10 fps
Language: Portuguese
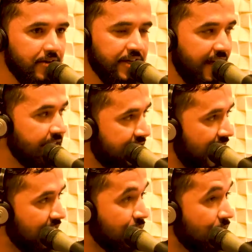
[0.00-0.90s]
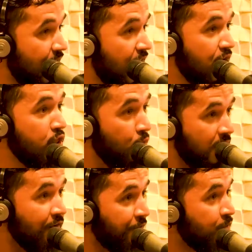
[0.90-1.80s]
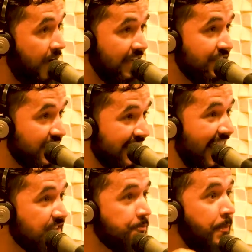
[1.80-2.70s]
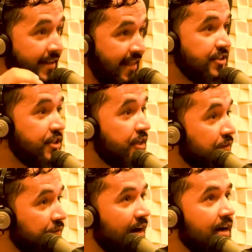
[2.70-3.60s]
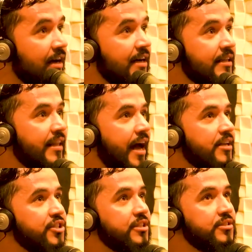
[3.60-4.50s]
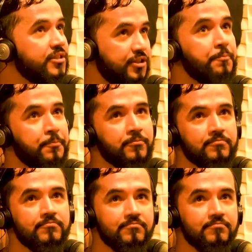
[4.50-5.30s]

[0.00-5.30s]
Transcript: Eu já quero dizer isso. Nunca fui um cara de criar expectativa, né? De, de tipo,